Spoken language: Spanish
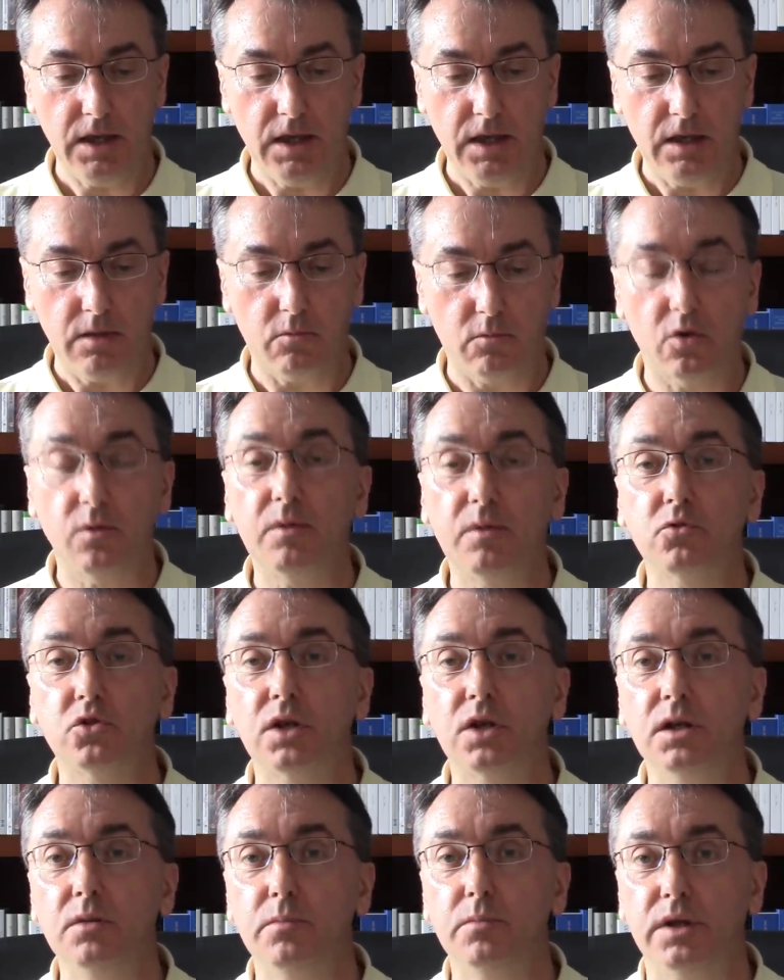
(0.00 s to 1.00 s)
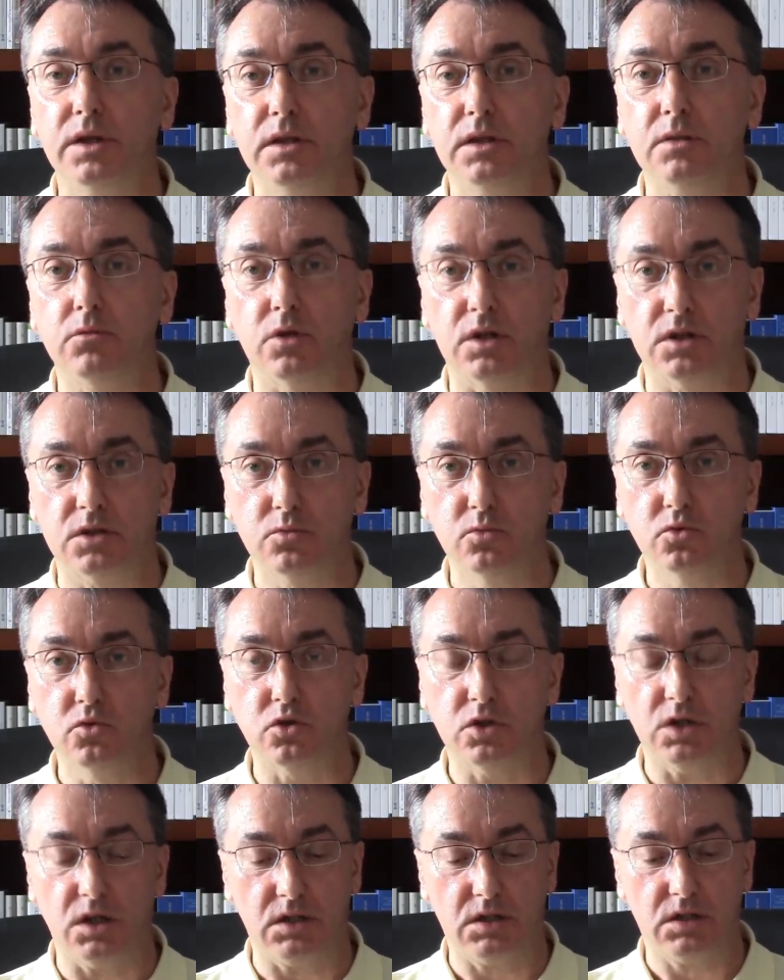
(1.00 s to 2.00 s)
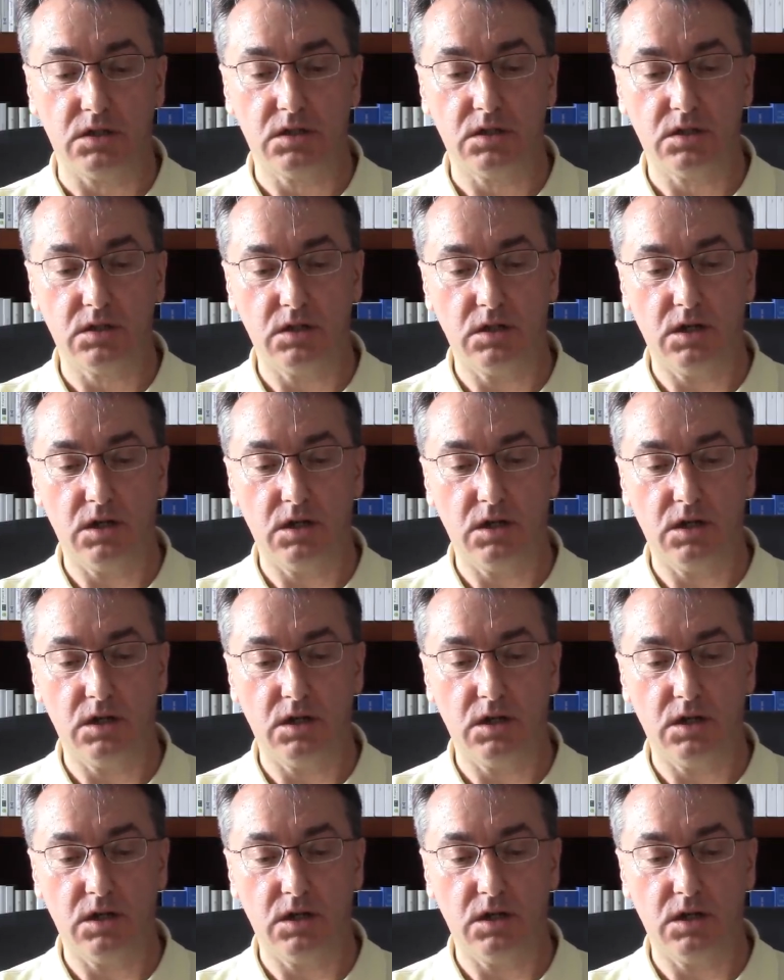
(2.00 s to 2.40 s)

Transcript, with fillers: Volvemos al imperativo, las musas.